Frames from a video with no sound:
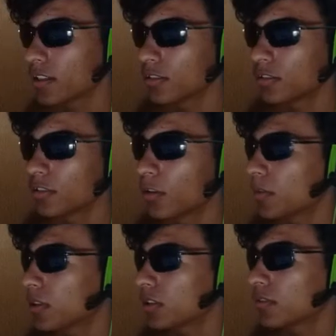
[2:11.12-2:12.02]
E o, o
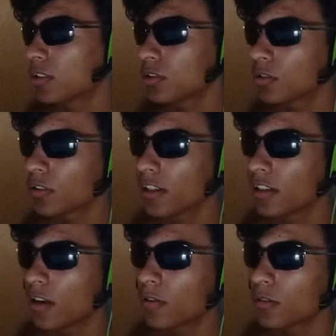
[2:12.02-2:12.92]
objetivo desse jogo
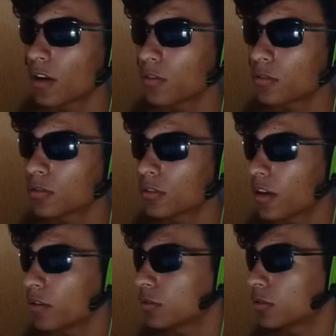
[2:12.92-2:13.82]
é, o, é, o,
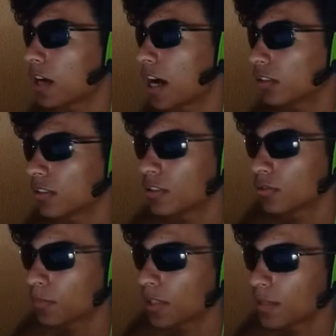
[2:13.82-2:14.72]
é o rato ali
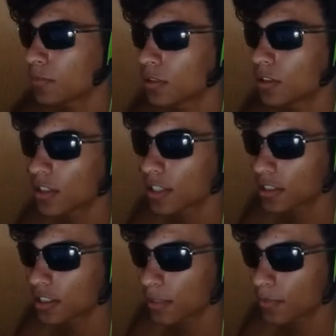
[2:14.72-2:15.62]
supremo, que
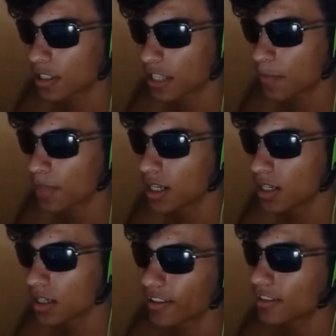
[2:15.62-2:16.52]
se chama
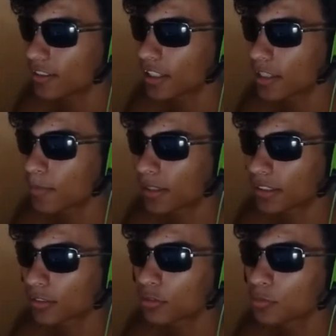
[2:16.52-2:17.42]
Xamã. Ele tem que
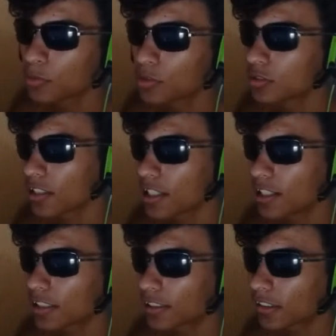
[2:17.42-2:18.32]
matar todo mundo.
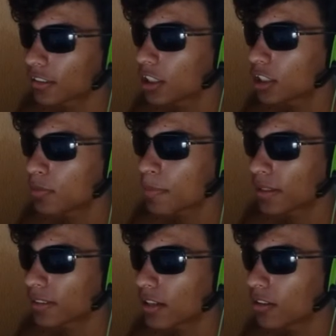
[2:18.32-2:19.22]
Ele tá tentando me
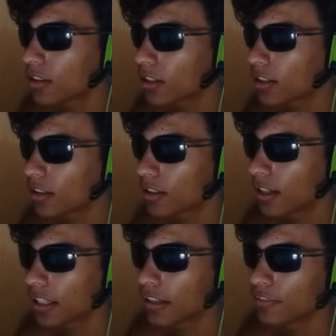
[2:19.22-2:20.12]
matar agora.
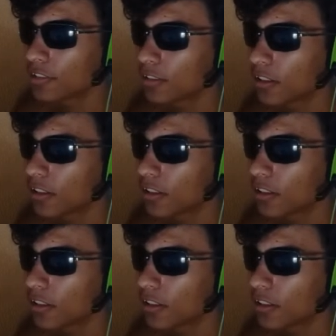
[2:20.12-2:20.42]
Olha lá, viu?